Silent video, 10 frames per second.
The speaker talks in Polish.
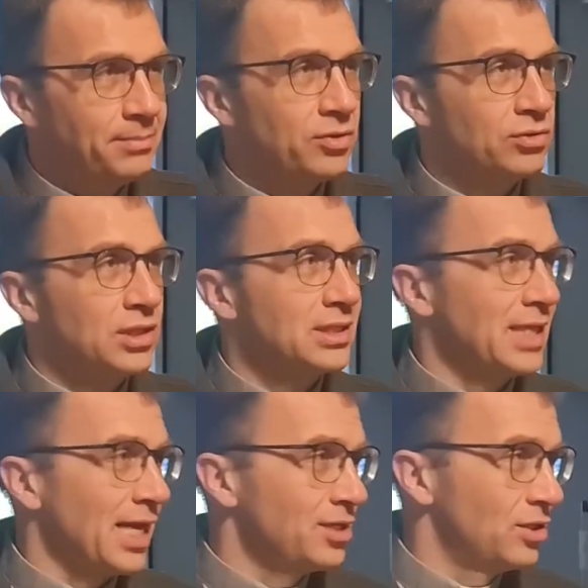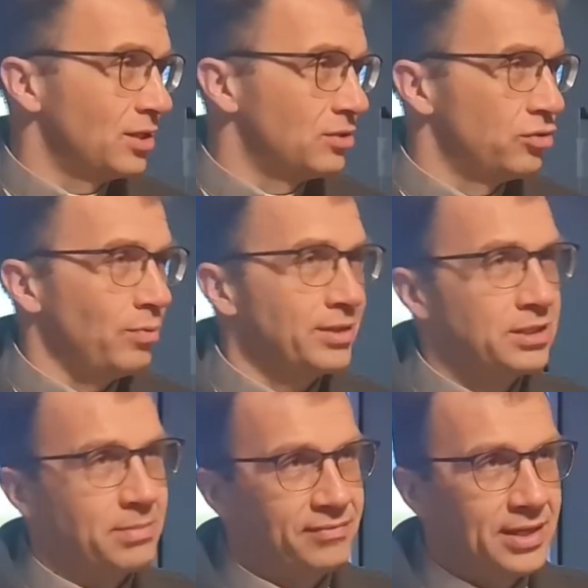Im ktoś jest starszy, tych
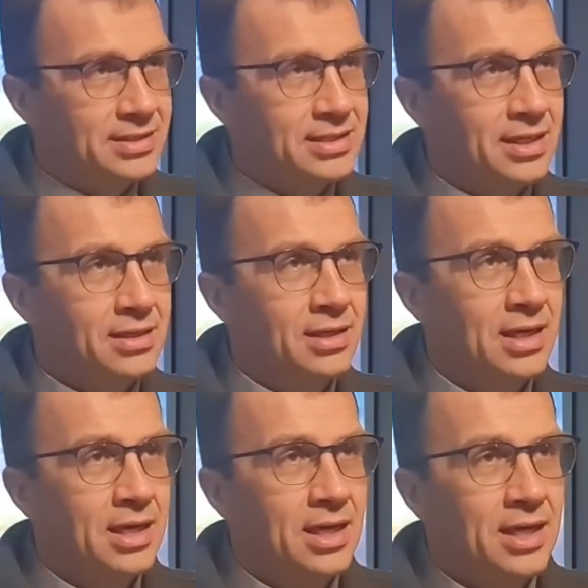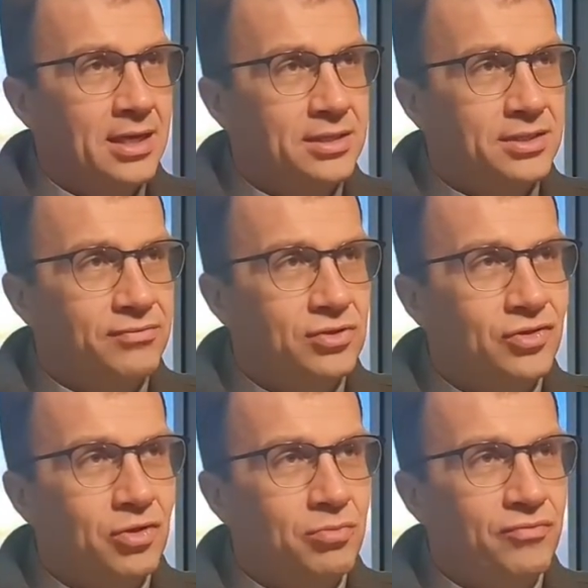sytuacji ma więcej, gdzie
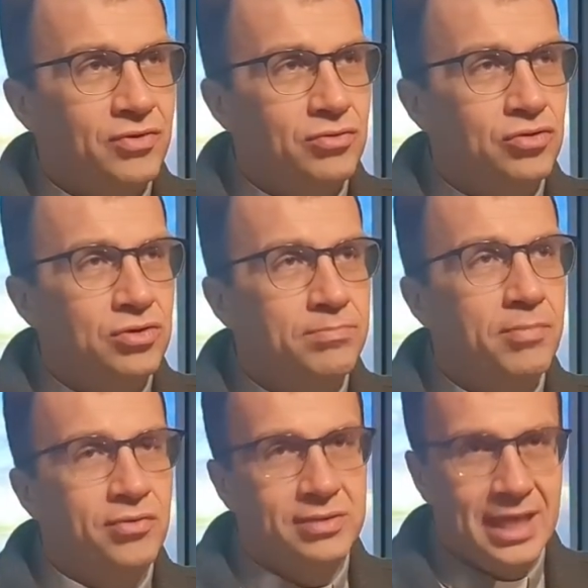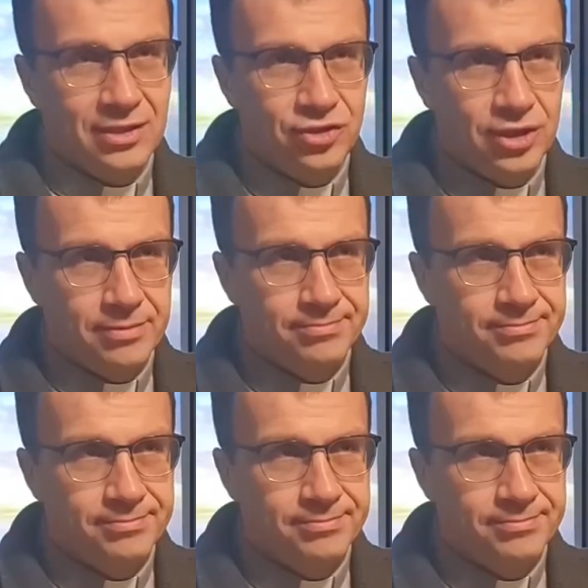wszystko mówi już poddaj się,